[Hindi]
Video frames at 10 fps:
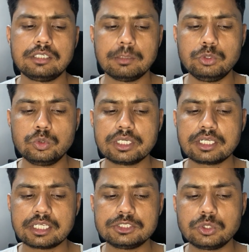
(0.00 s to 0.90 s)
डब्ल्यू के
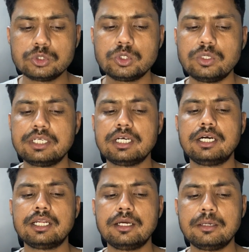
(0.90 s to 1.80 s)
करके जीरो जीरो लिखा
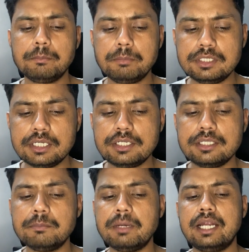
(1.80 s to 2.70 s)
आ रहा है बी ए
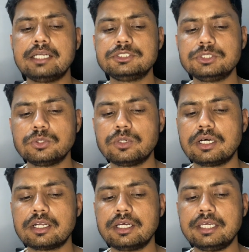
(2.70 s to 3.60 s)
टी बैट जीरो
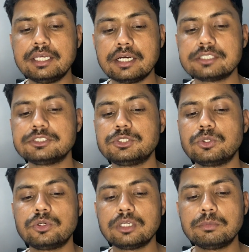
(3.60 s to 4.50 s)
आ रहा है ए आर
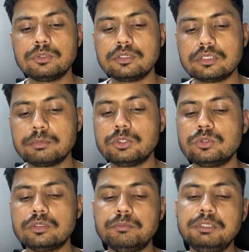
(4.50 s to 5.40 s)
जीरो डब्ल्यू
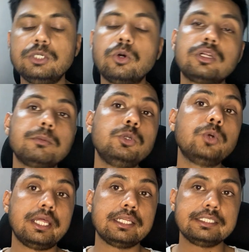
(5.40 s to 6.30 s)
बी ओ डब्ल्यू
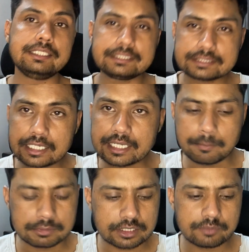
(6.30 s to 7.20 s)
एल इसका क्या
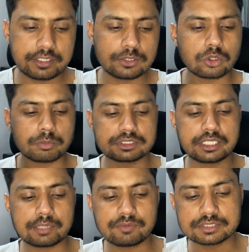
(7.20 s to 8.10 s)
मतलब है नॉर्मल सी
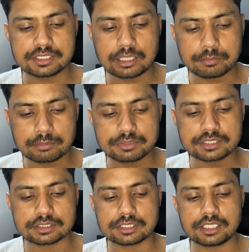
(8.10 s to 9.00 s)
लैंग्वेज है यहाँ पे आप
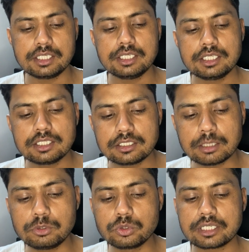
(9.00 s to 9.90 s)
देख सकते हैं
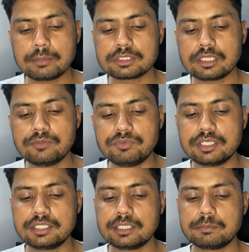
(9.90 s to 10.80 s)
डब्ल्यू के का मतलब है
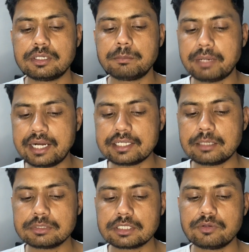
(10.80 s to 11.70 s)
विकेट कीपर बैट
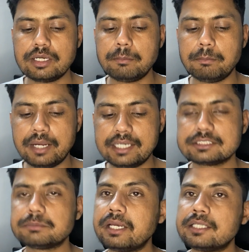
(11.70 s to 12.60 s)
का मतलब है
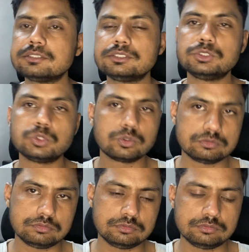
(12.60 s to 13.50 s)
बैट्समैन जो
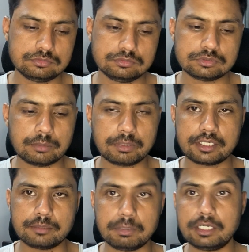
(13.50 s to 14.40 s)

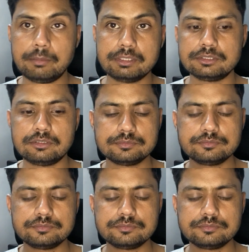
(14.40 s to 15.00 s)
हमारे बल्लेबाज हैं